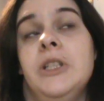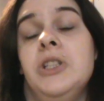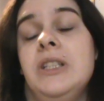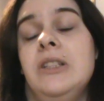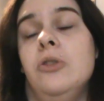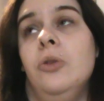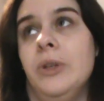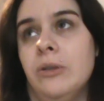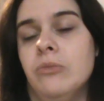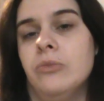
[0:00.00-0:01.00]
sinon
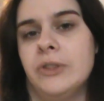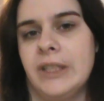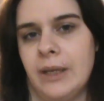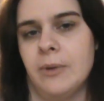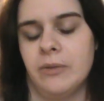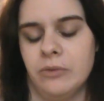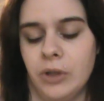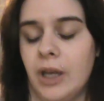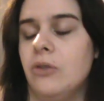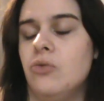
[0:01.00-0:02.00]
oui, mon sac à main.
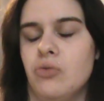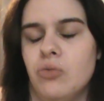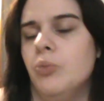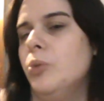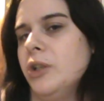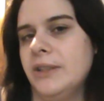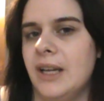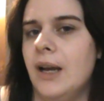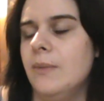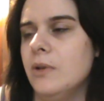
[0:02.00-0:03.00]
Donc avec tout, mon
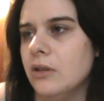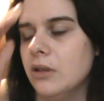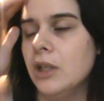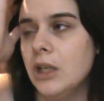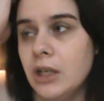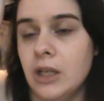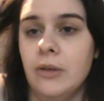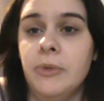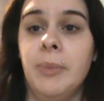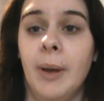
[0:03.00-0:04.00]
portable,
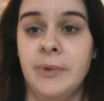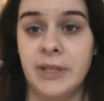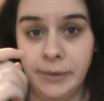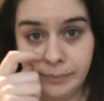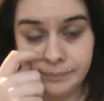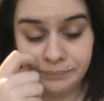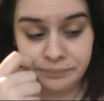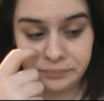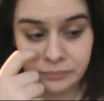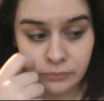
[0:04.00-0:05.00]
mes papiers,
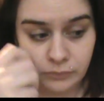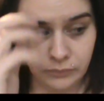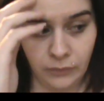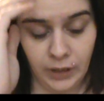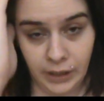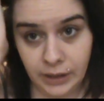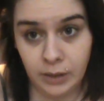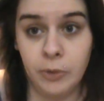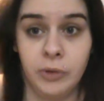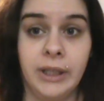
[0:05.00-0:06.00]
la
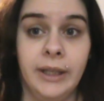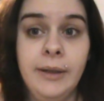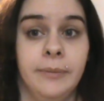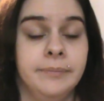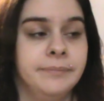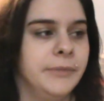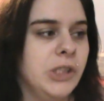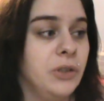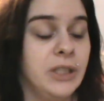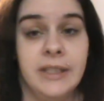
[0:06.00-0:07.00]
carte bancaire.
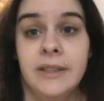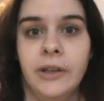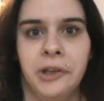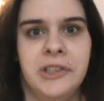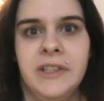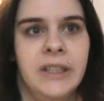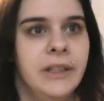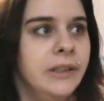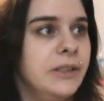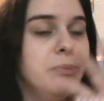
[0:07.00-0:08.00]
Parce que qui dit
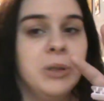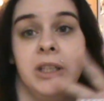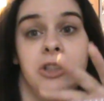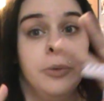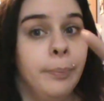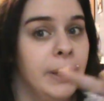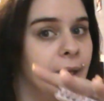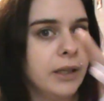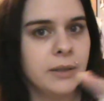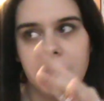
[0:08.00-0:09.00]
sortie, dit peut-être
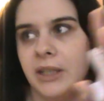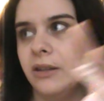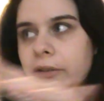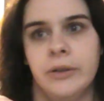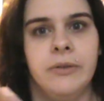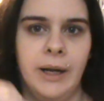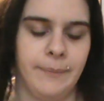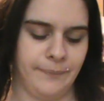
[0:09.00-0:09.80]
shopping, dit peut-être... Euh, voilà.